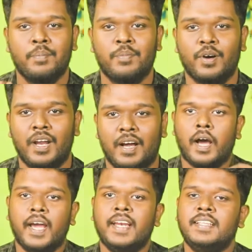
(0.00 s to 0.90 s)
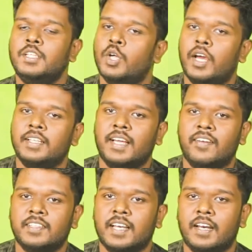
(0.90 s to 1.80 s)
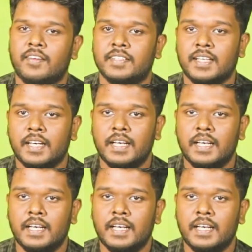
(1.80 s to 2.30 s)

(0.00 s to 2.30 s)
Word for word: போகலாம் ஆயிரத்தி தொள்ளாயிரத்தி எழுபத்தி நாலில் வந்து